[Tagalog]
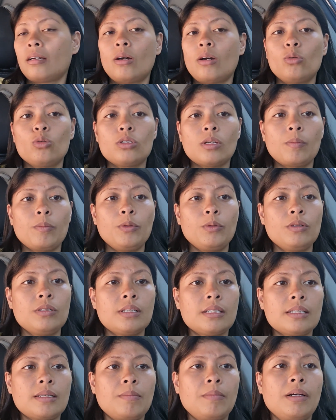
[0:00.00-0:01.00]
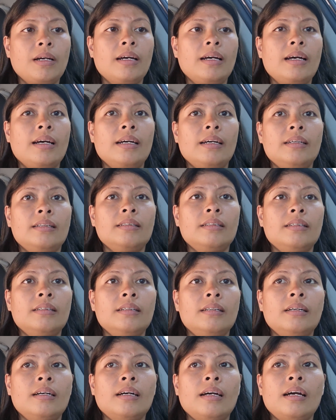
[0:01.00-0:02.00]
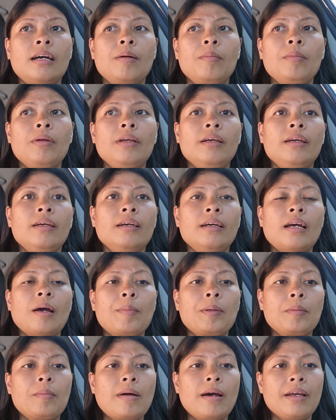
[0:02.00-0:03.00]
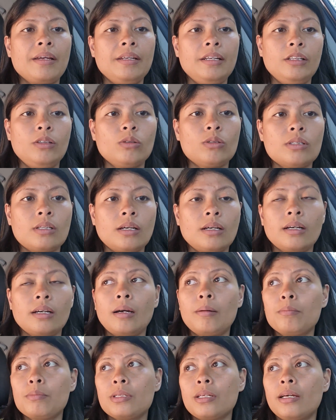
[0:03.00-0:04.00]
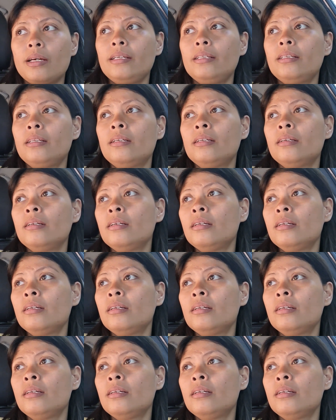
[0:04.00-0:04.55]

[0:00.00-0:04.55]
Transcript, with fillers: Kausap yung isa sa mga aming kapitbahay dito sa campsite.